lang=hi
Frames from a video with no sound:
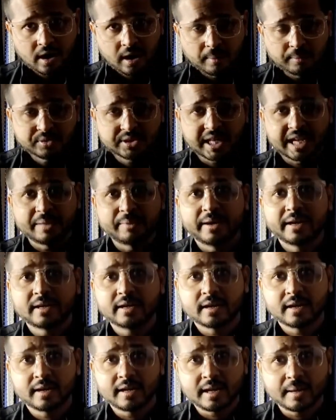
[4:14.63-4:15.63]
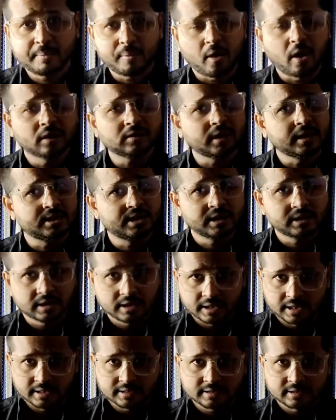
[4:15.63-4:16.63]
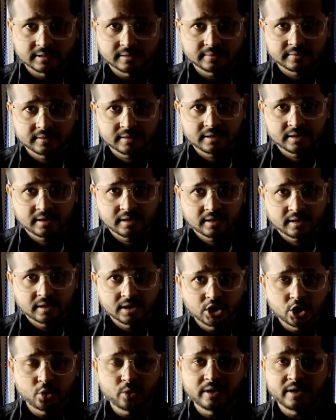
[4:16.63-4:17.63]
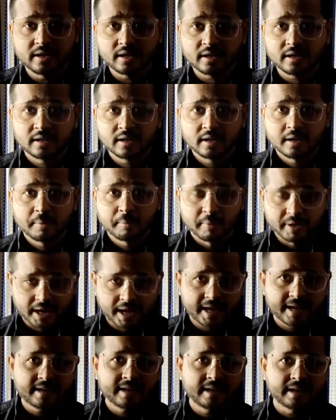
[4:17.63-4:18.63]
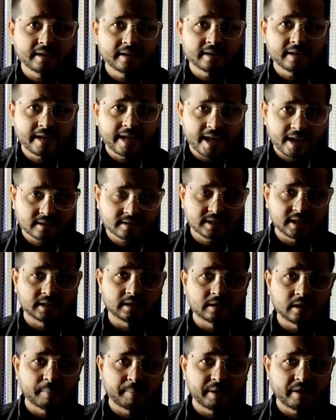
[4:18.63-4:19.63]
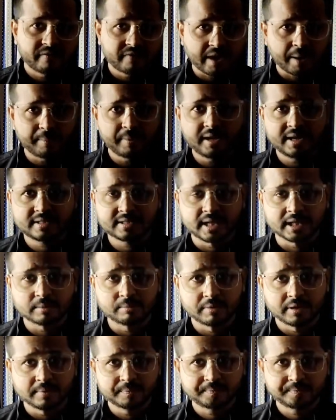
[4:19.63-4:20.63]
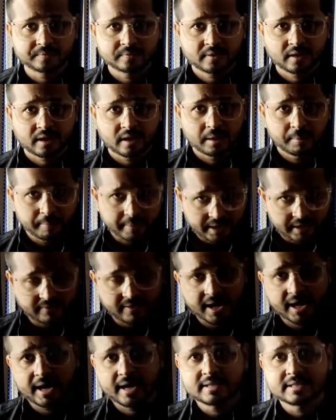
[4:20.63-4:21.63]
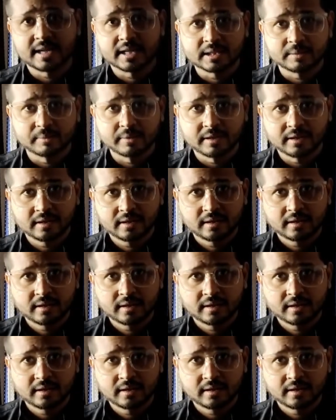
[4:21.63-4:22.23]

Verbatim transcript: हम सेलिब्रेट करेंगे बहुत अच्छे तरीके से न्यू ईयर मनाएंगे एक साथ अपने फैमिली के साथ में परिवार के साथ में